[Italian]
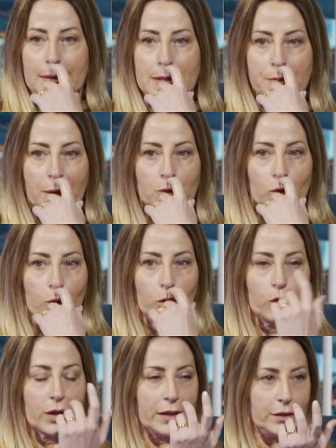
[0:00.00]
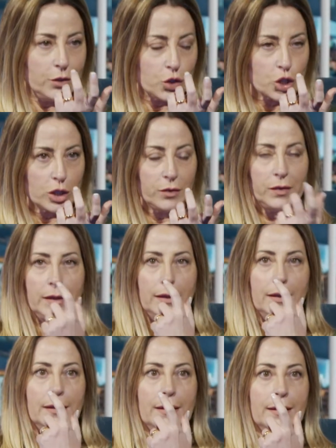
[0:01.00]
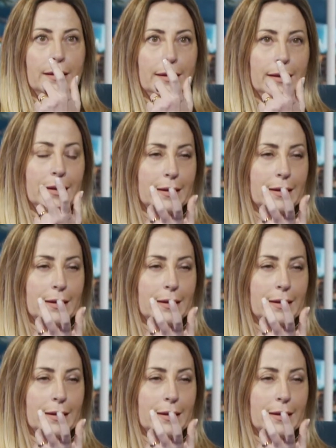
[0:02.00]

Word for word: eh, rispetto a quello che dicevi, eh,